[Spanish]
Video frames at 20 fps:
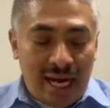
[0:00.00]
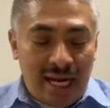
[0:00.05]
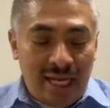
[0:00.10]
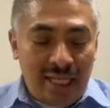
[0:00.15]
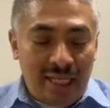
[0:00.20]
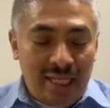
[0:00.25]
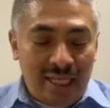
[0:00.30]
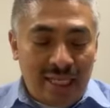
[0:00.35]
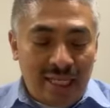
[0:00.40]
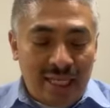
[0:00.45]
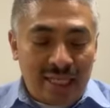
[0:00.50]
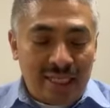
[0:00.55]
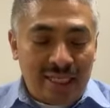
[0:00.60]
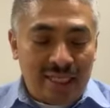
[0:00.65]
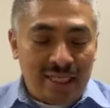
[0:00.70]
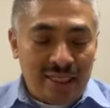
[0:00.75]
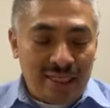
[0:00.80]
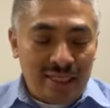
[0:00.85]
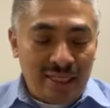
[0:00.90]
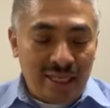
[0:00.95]

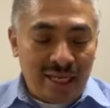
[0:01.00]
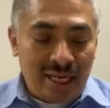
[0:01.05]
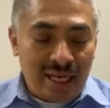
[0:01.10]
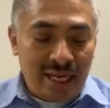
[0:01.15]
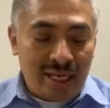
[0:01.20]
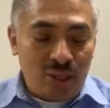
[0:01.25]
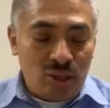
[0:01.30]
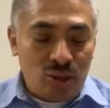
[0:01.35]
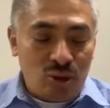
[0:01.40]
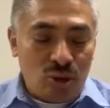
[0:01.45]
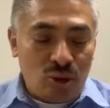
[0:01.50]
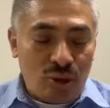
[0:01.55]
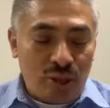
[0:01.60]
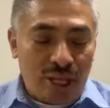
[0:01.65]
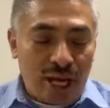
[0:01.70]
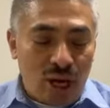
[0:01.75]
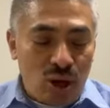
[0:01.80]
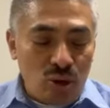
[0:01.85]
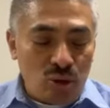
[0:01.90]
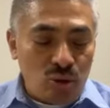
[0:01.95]
antes
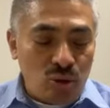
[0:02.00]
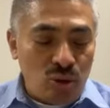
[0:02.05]
exhortaos